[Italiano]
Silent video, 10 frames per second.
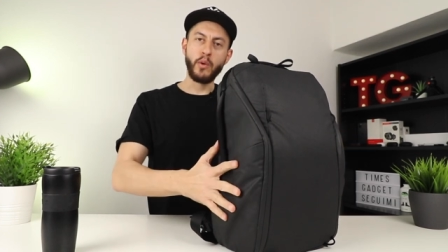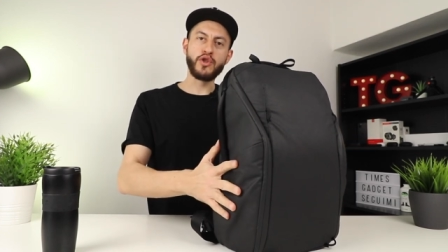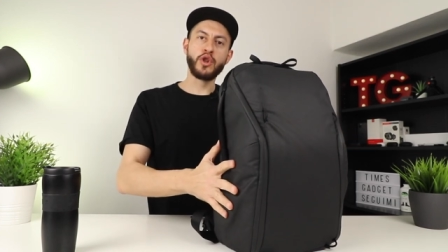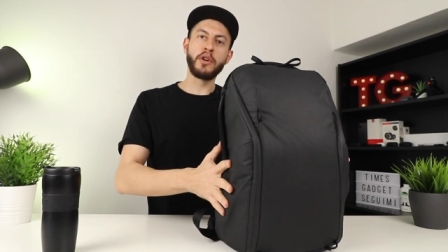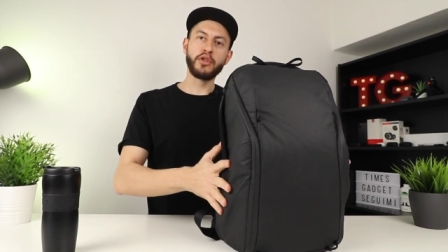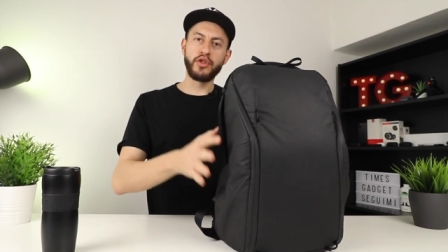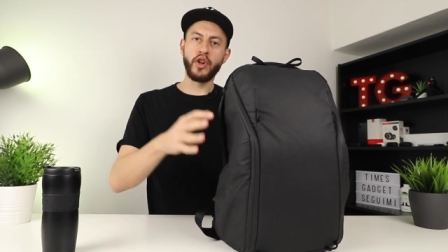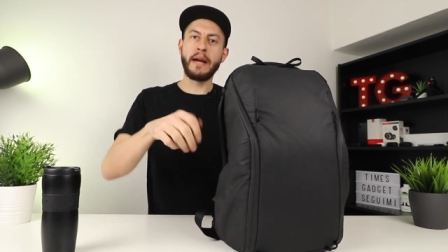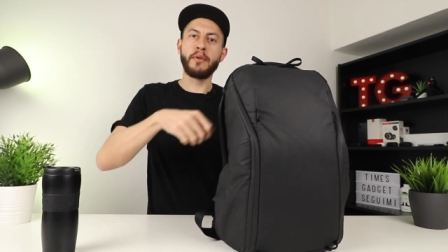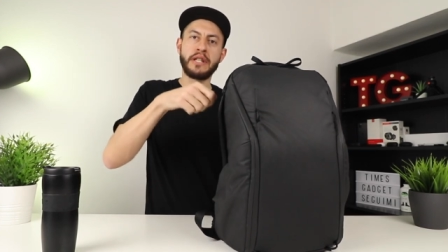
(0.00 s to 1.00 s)
questo modo sì
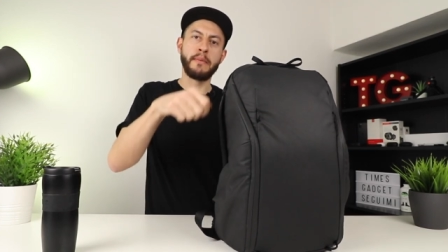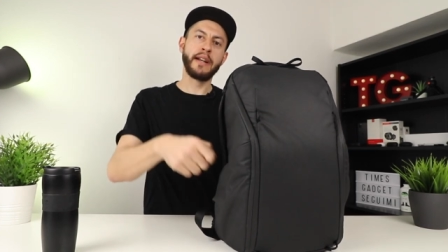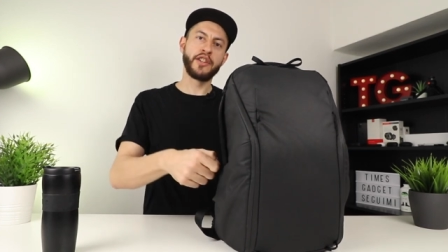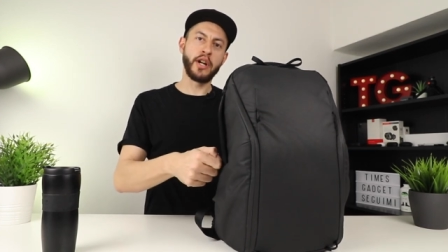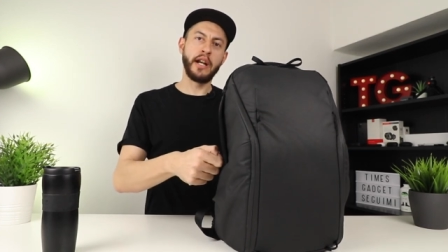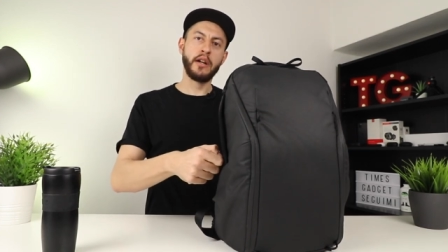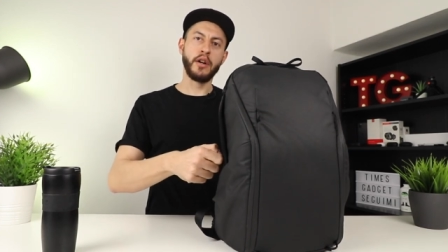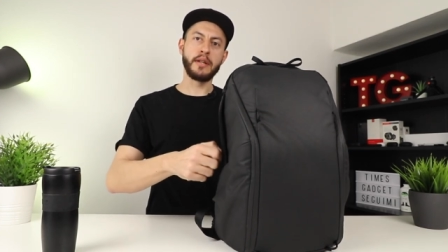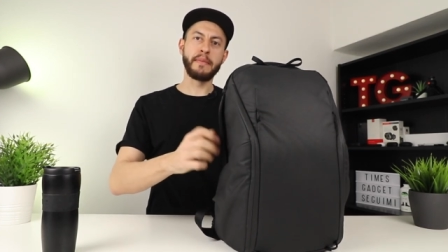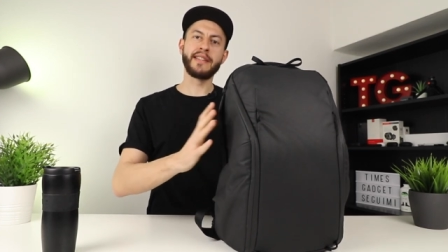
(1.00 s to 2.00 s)
ok possiamo allacciare le
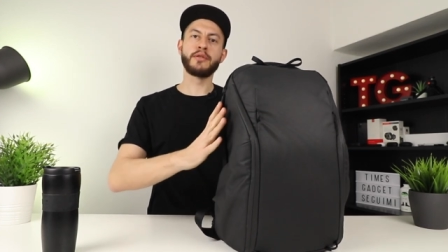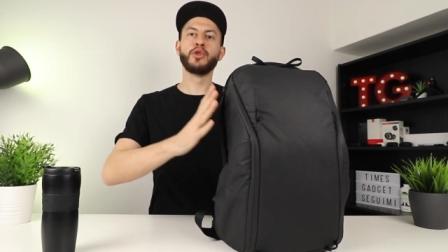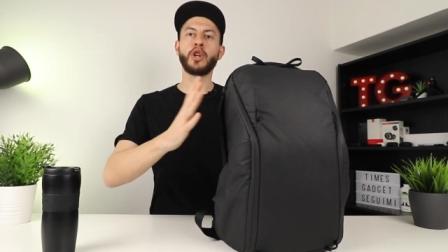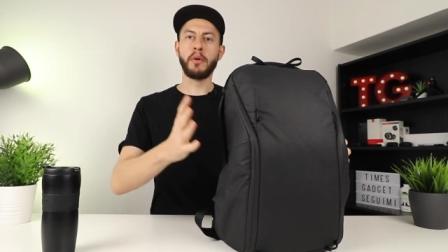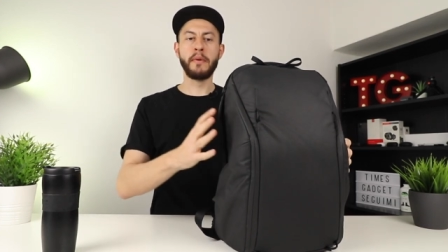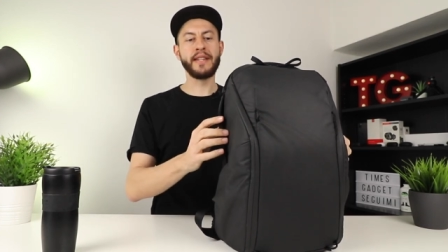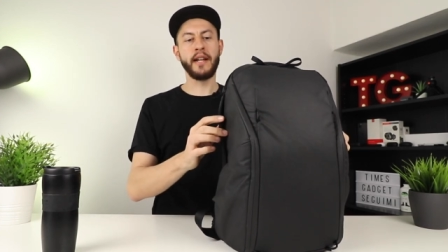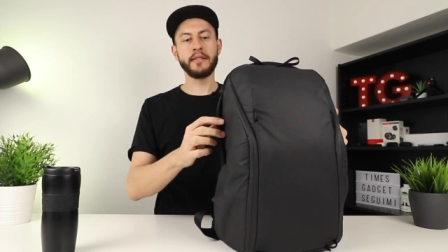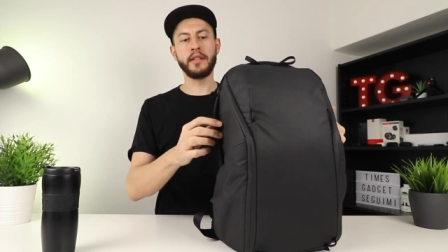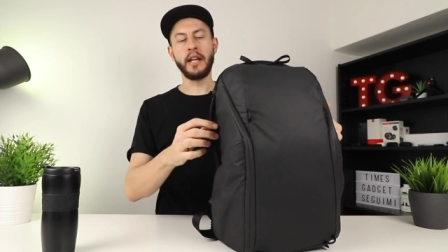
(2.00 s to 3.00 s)
cose ma se sono troppo
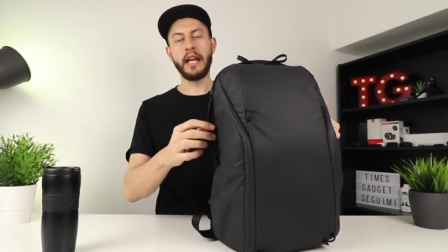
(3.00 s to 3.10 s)
pesanti